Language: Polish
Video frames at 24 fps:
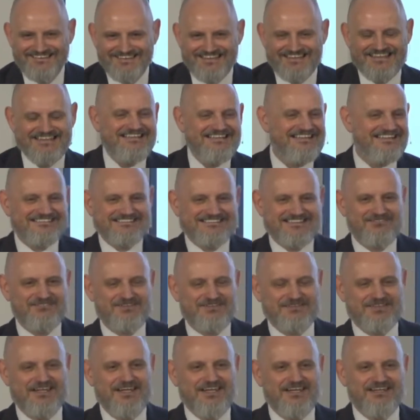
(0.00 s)
nic, tym,
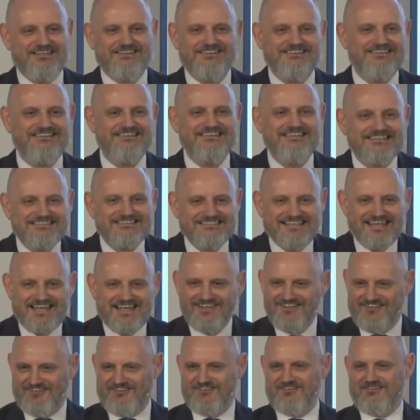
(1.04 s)
nic z
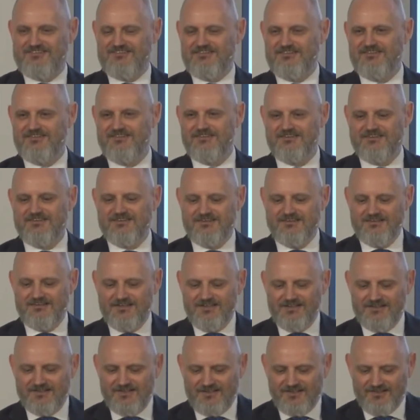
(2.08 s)
tego.
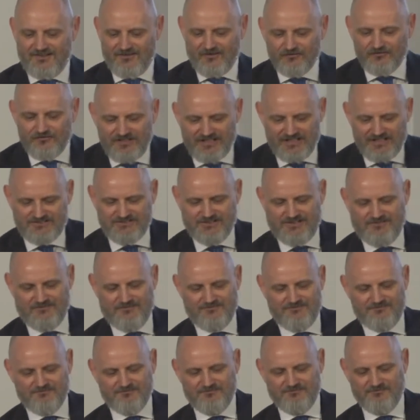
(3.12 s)
On wiedział,
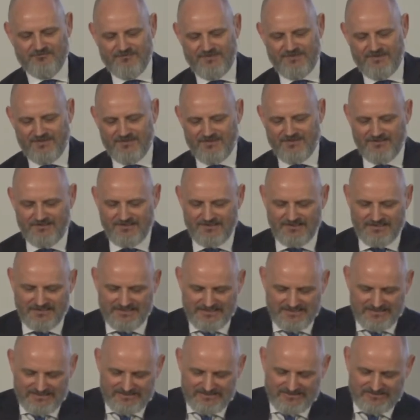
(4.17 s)

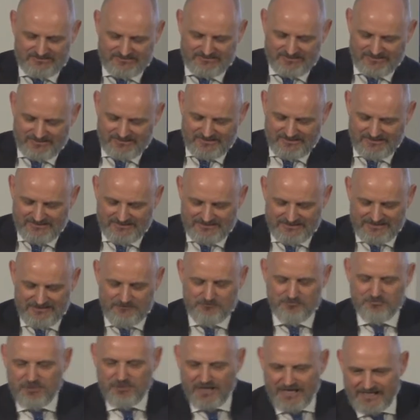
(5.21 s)
że im
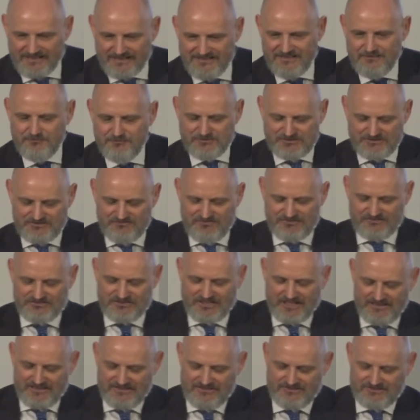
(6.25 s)
bardziej
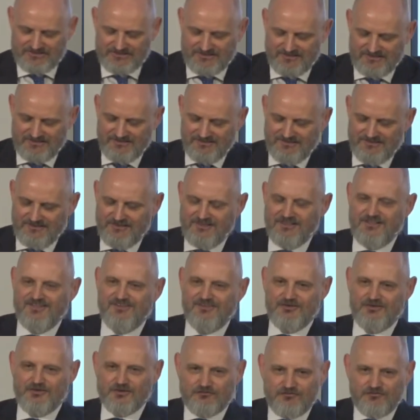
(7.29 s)
przyzwyczai się
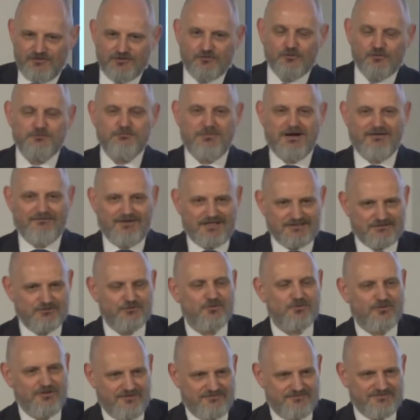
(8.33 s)
do wygód pałacu
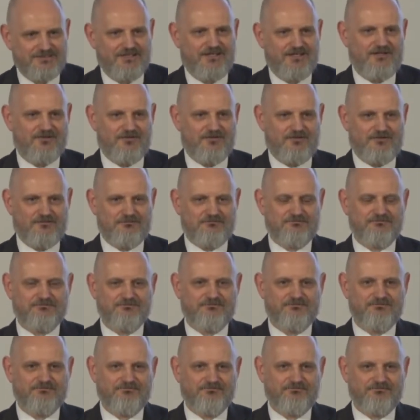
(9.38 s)
królewskiego,
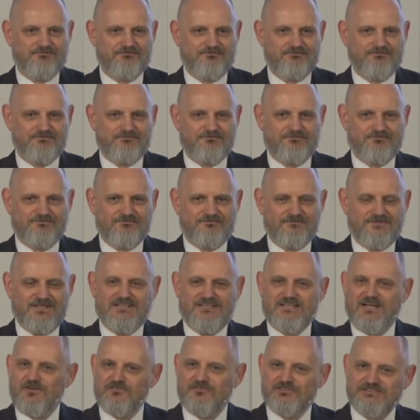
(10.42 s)
i
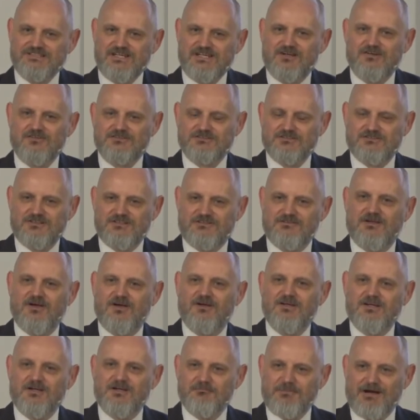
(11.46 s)
tego wszystkiego, co ten
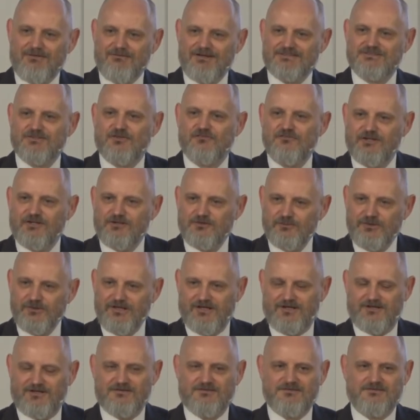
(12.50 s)
pałac oferuje,
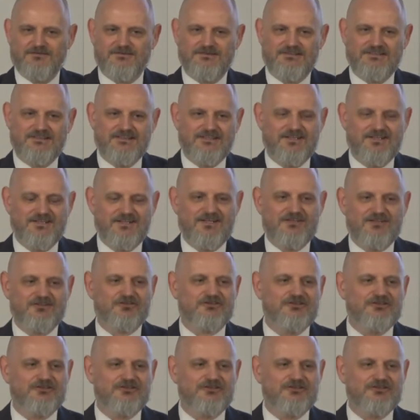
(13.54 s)
to tym